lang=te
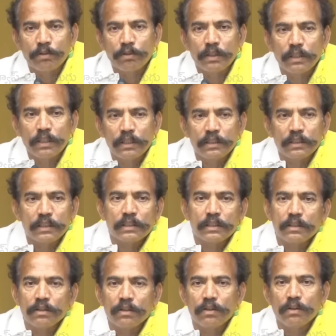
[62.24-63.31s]
ప్రభుత్వం ఏదైతే
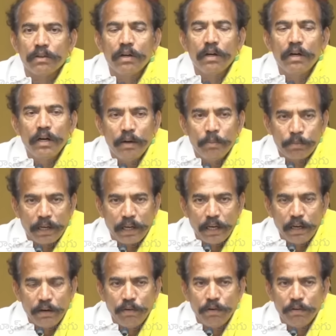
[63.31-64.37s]
చేసిందో
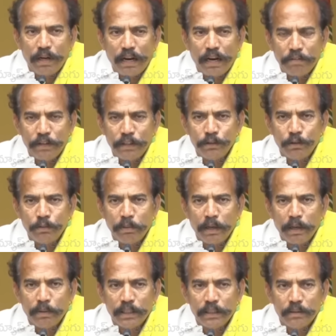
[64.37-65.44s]
కేవలం నలభై ఐదు
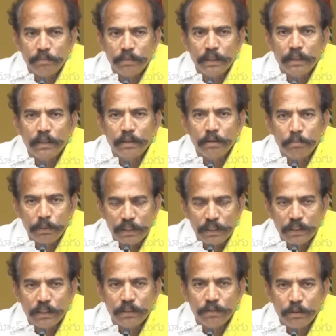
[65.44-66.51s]
రూపాయలు మాత్రమే
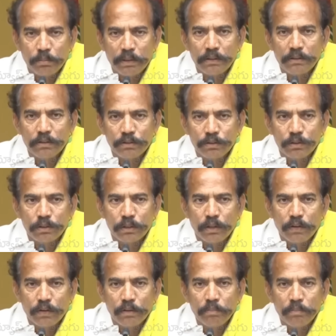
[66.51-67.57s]
పెంచినటువంటి పరిస్థితి చూస్తూ
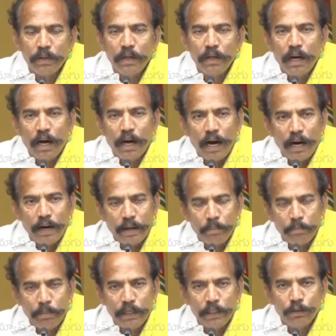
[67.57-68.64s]
ఉన్నాం ఆ
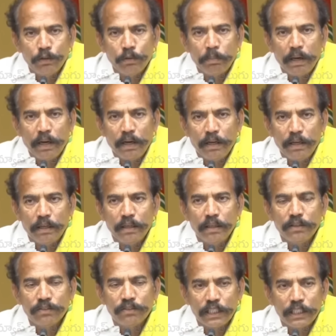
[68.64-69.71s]
డెబ్బై ఐదు రూపాయలని
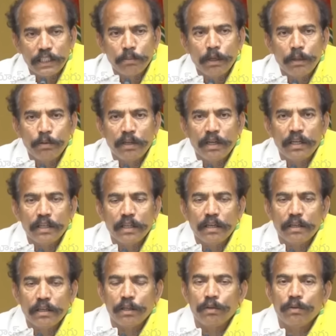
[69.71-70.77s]
చంద్రబాబు నాయుడు
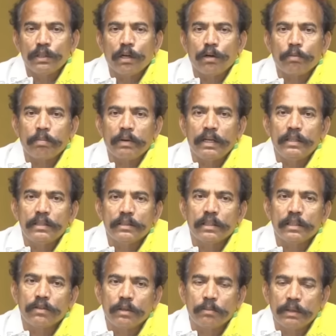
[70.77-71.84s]
గారు రెండు వందల రూపాయలు
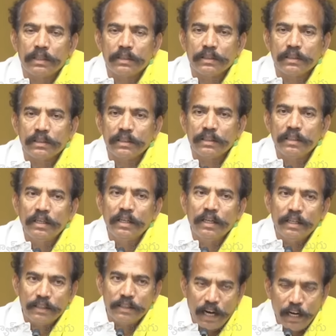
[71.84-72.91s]
చేసినటువంటి పరిస్థితి
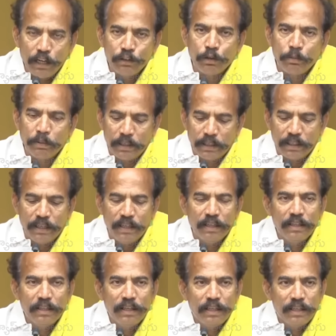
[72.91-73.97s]
దాంతోపాటుగా